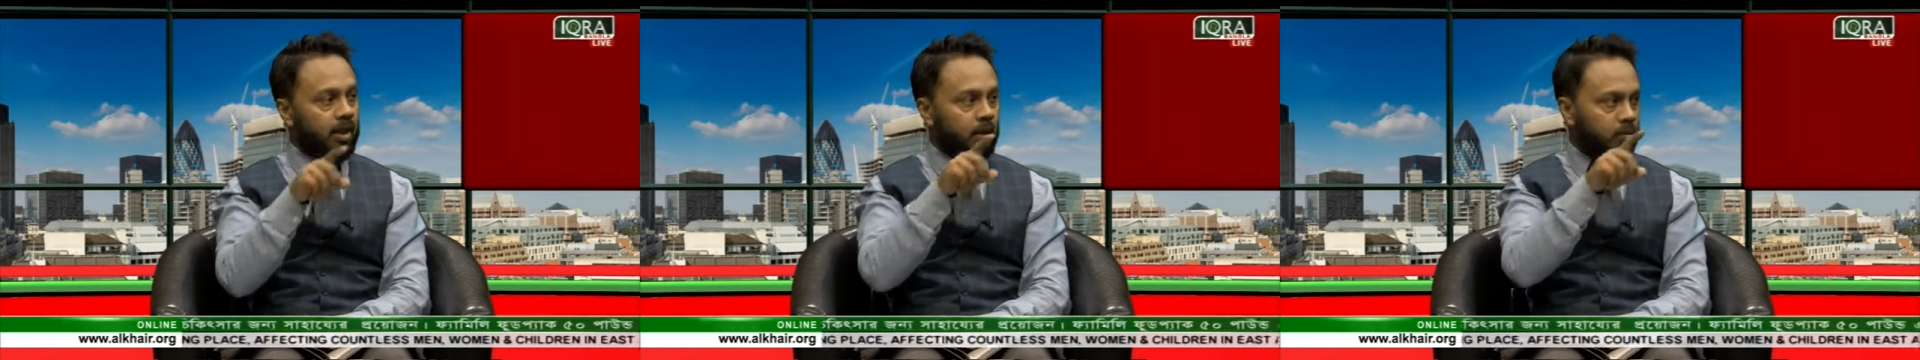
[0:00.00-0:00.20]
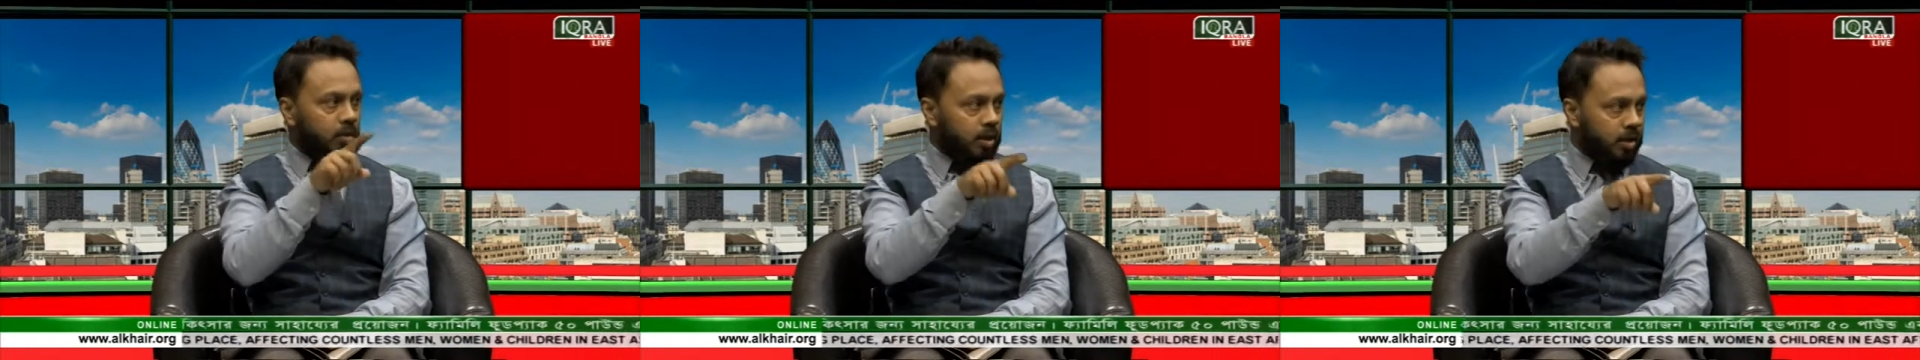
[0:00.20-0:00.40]

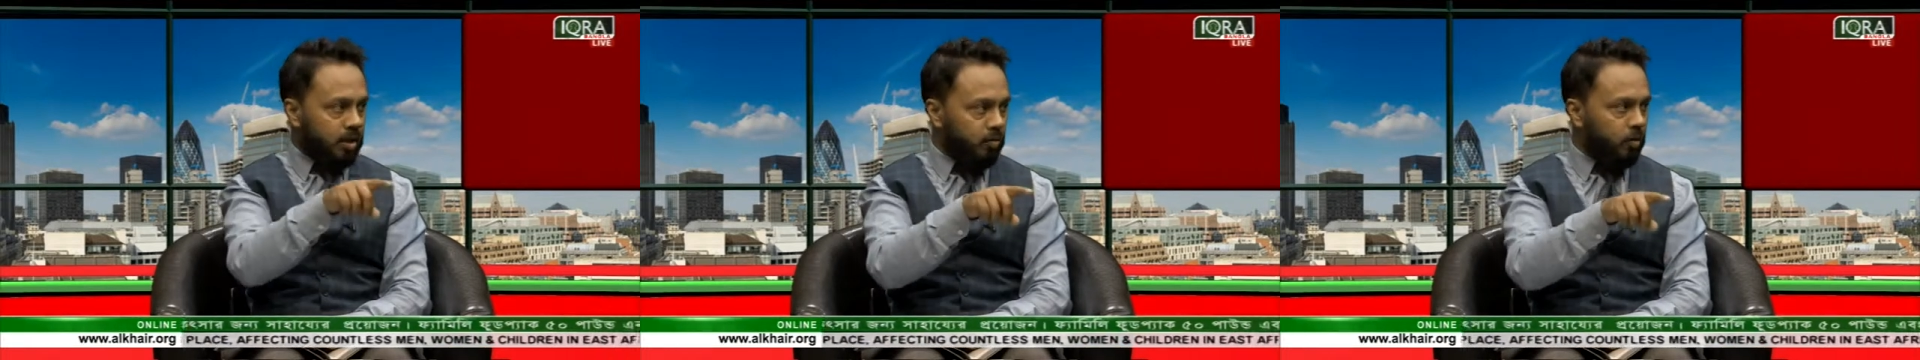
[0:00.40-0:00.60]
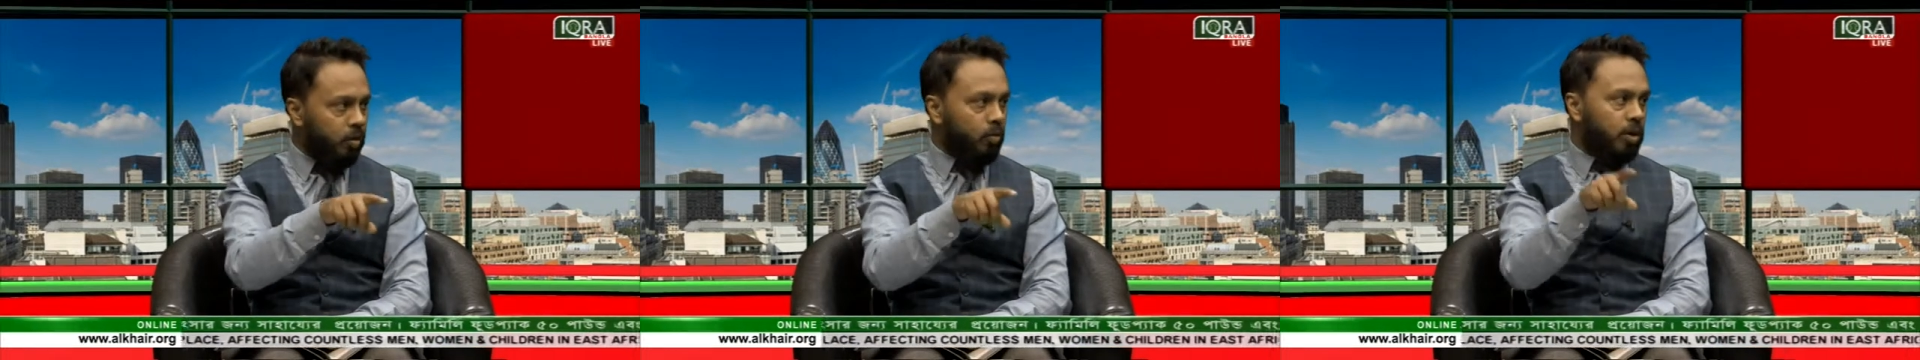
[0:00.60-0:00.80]
এটা করা ঠিক
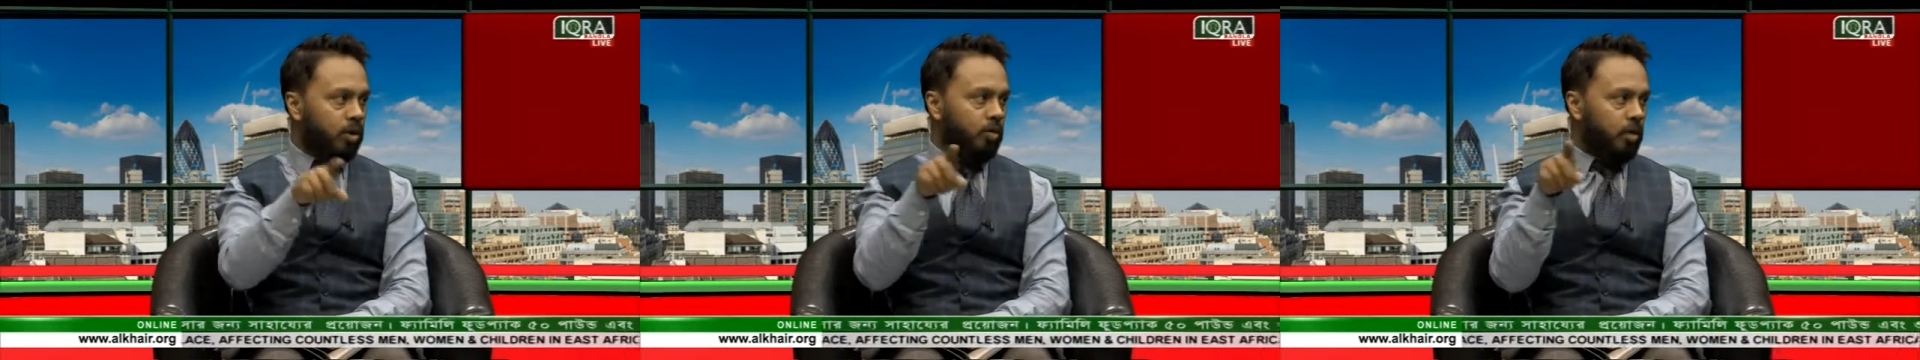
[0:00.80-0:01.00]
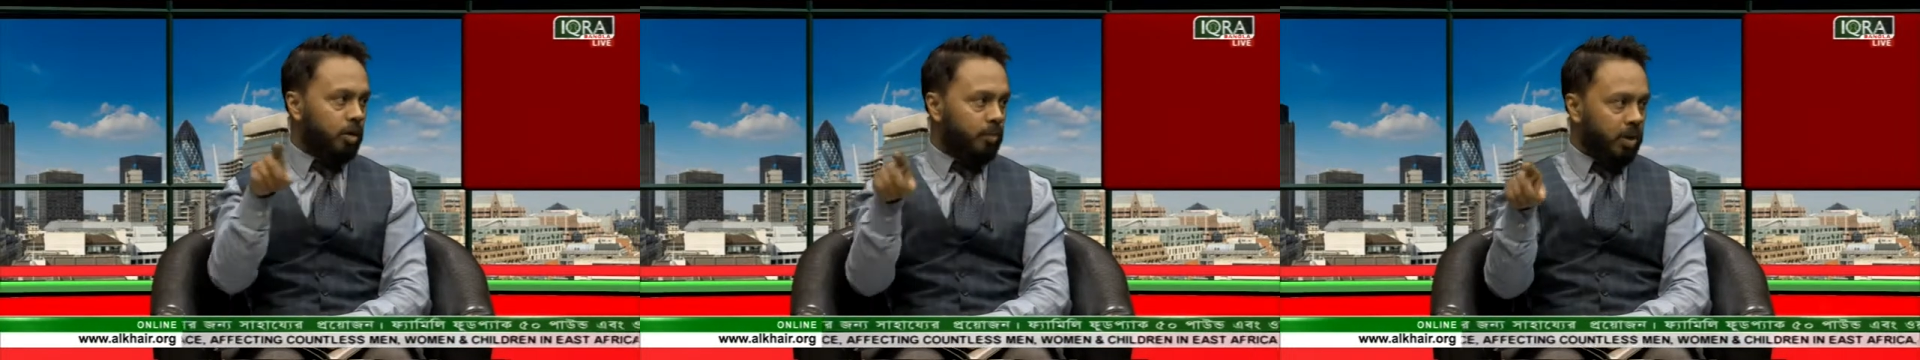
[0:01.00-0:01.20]
নয় ওইটা
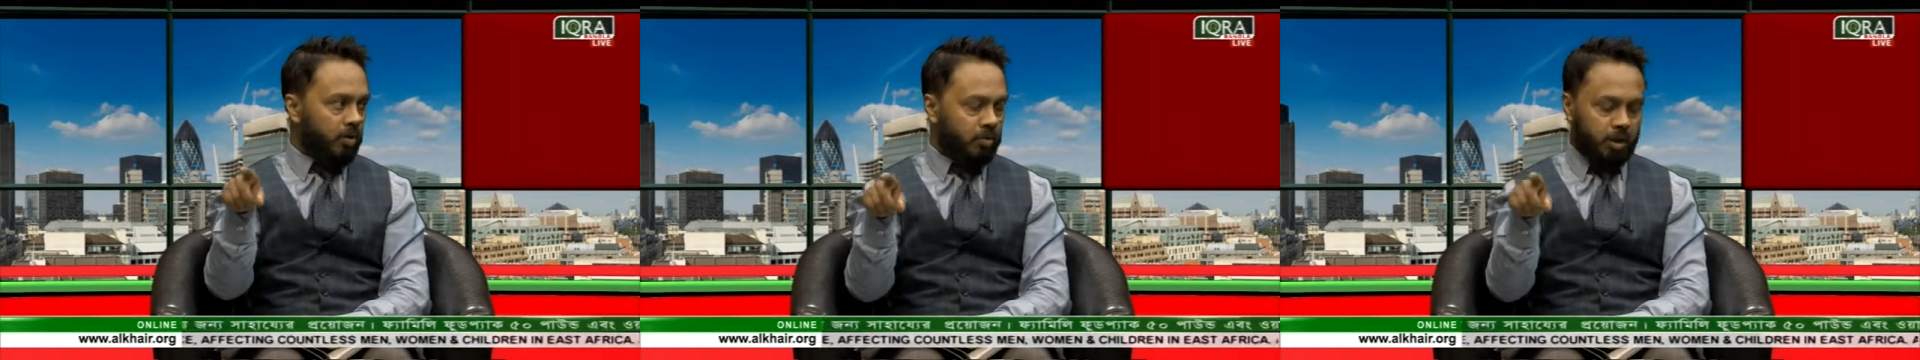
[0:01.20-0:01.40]
করার ভালো